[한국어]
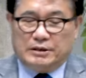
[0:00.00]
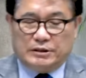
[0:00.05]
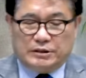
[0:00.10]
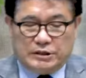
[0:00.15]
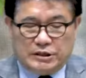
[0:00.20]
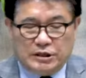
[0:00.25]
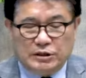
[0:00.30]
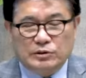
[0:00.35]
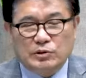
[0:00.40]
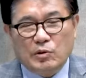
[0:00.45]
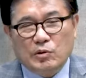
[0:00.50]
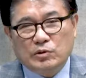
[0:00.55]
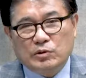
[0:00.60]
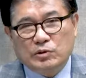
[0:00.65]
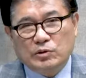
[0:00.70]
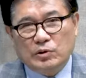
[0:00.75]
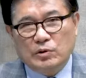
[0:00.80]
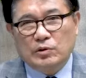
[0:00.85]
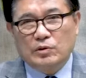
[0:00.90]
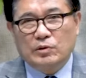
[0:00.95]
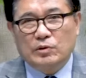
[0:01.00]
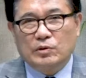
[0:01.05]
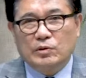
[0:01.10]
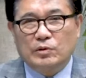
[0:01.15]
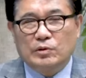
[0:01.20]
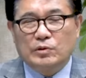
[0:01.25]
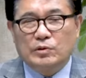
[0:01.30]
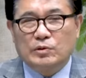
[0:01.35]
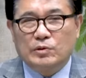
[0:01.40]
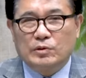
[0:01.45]

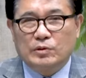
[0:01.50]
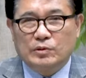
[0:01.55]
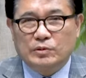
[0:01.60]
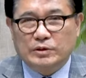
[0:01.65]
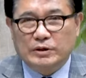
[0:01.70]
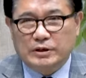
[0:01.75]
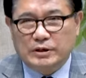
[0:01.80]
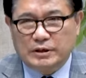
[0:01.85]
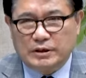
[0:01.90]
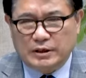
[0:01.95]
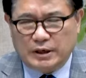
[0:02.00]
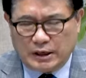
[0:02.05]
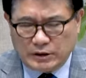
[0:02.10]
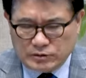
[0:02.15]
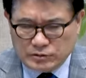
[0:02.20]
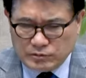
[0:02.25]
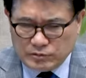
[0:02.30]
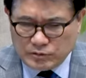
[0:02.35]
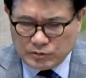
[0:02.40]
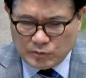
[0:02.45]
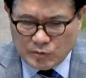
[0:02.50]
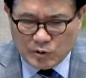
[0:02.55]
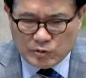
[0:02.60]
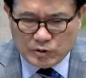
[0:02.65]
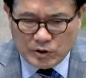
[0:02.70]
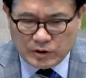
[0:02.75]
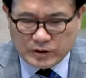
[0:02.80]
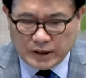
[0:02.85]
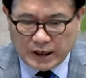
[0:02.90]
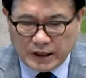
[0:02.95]
기독교를 아주
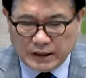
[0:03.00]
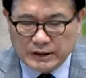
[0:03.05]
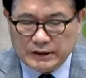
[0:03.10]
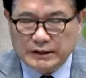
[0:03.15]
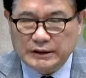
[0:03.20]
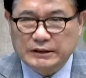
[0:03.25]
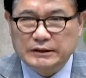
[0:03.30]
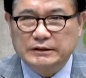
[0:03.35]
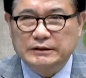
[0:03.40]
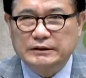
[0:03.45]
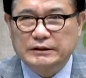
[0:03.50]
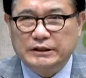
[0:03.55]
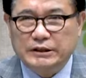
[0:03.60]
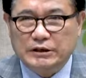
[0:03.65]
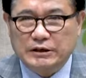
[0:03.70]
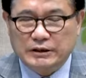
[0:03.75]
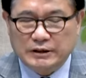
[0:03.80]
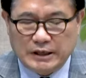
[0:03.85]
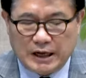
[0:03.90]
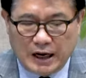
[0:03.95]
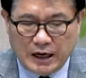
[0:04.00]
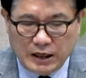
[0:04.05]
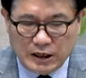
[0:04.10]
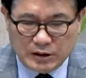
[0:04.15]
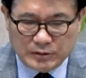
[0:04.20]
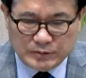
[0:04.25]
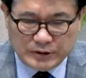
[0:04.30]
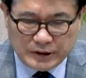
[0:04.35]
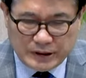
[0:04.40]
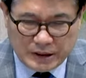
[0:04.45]
공격을 하는 이런
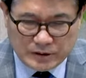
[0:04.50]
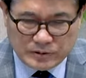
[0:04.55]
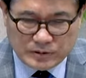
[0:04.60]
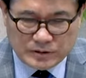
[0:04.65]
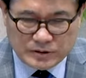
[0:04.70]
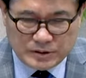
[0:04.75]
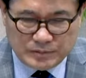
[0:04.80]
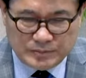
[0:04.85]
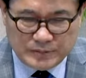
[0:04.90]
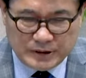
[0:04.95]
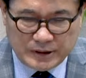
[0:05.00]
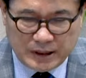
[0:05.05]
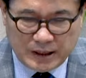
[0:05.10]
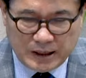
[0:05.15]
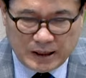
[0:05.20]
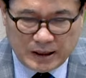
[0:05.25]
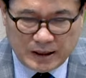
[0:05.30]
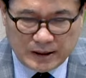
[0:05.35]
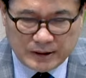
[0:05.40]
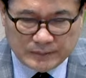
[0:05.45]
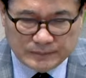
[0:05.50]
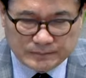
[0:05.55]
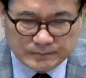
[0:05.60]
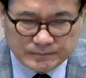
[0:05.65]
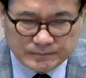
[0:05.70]
칼럼을 계속 씁니다.